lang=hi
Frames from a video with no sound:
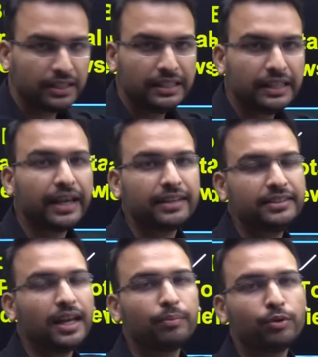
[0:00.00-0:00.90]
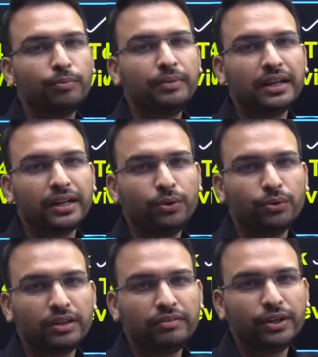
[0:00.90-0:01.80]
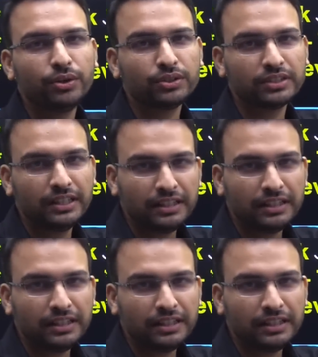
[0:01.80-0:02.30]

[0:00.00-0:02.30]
ये कैसे आपको मिल रही होंगी वीडियोस